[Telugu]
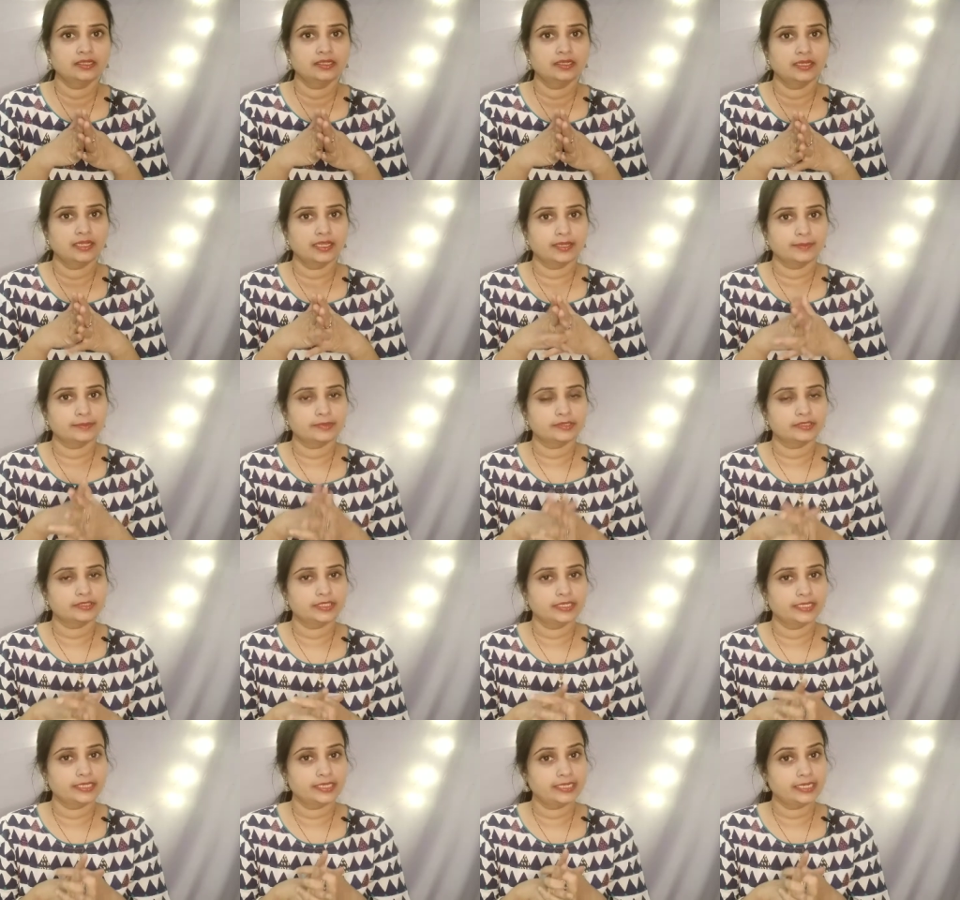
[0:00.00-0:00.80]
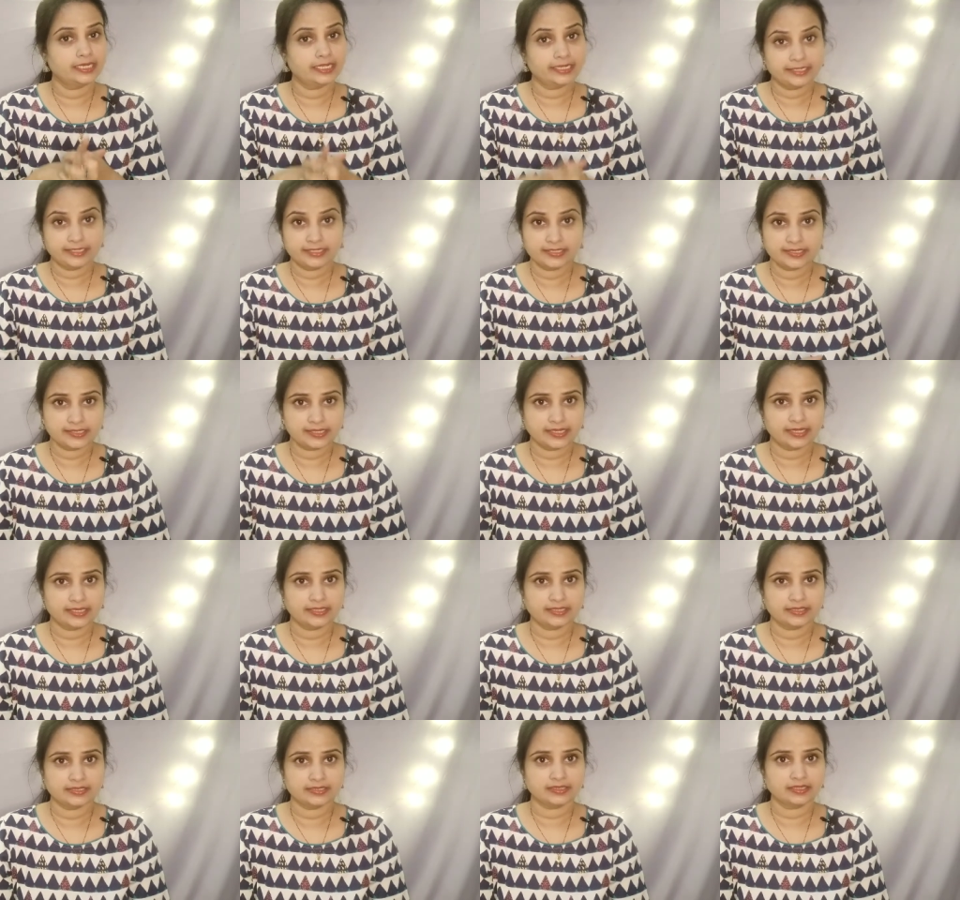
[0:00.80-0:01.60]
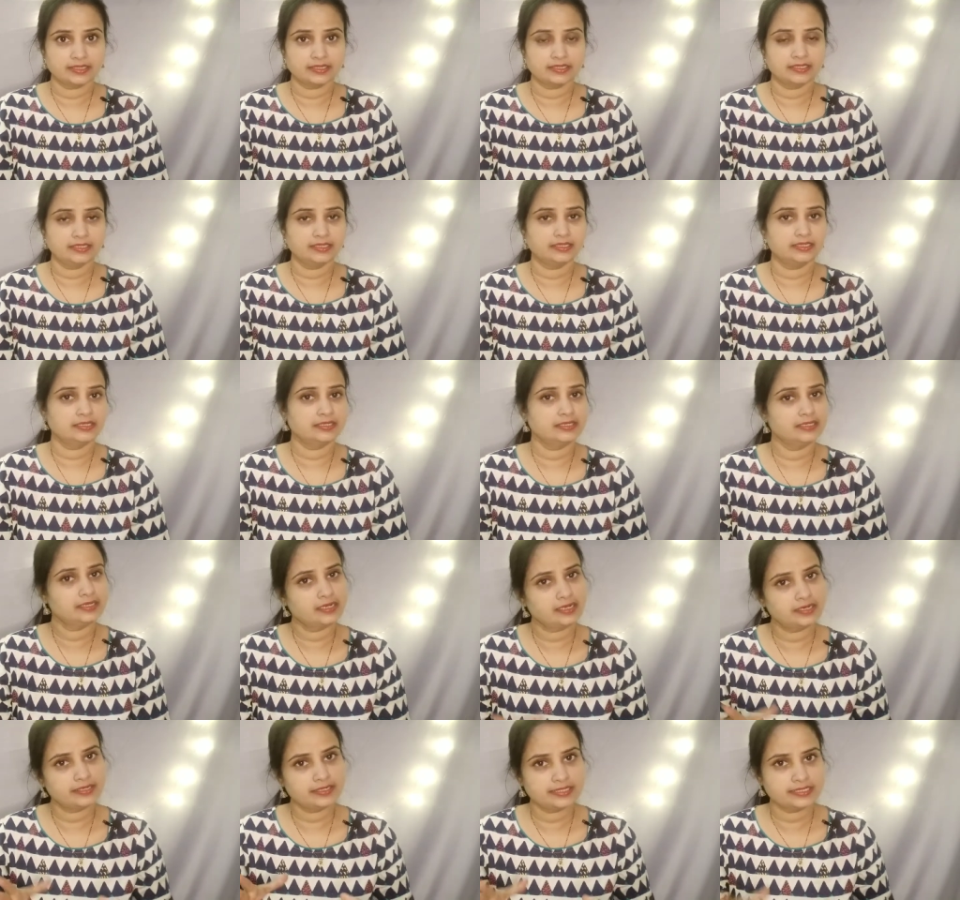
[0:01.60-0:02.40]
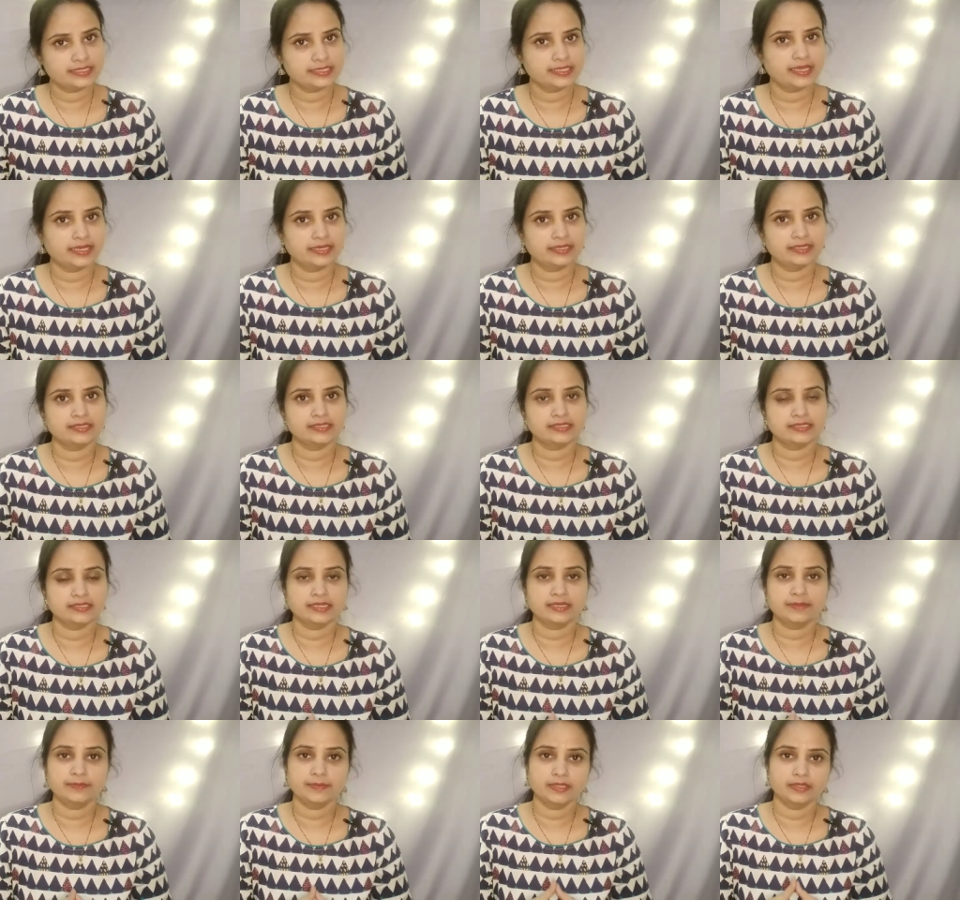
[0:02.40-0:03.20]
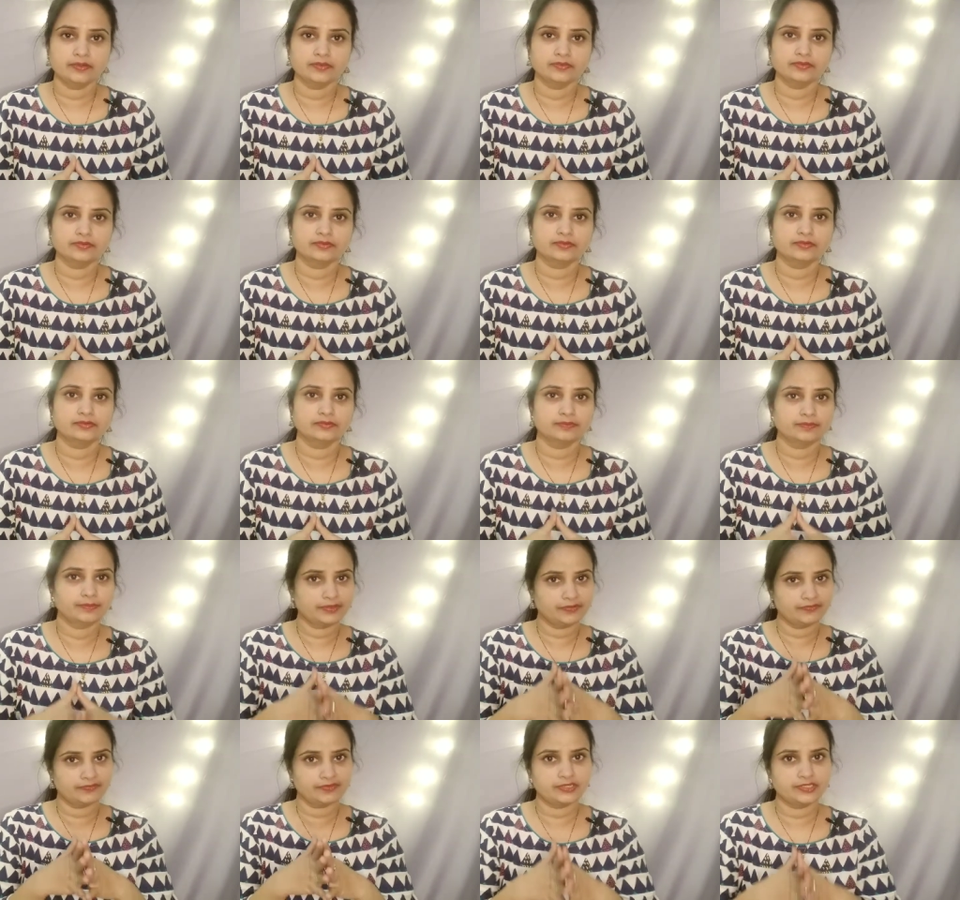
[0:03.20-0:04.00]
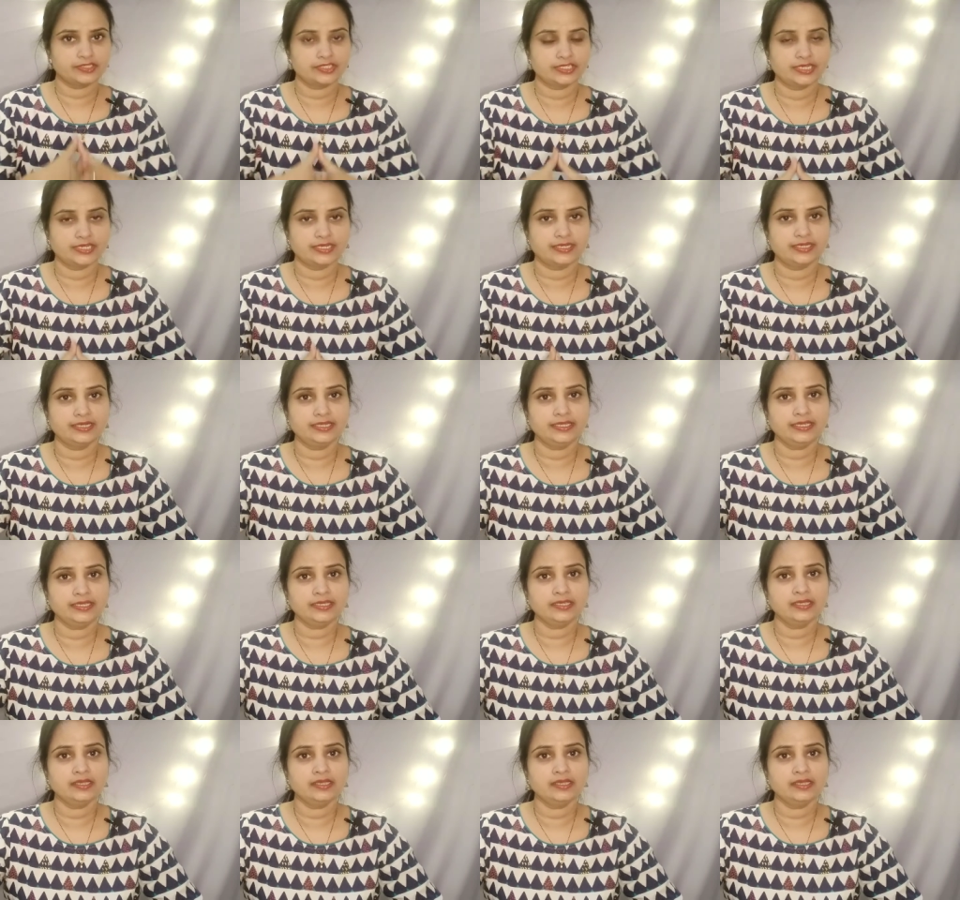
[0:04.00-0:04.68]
లేకపోతే లెనిన్ శారీస్ కానీ ఇలాంటి శారీస్ని మీరు ప్రిఫర్ చేయాలి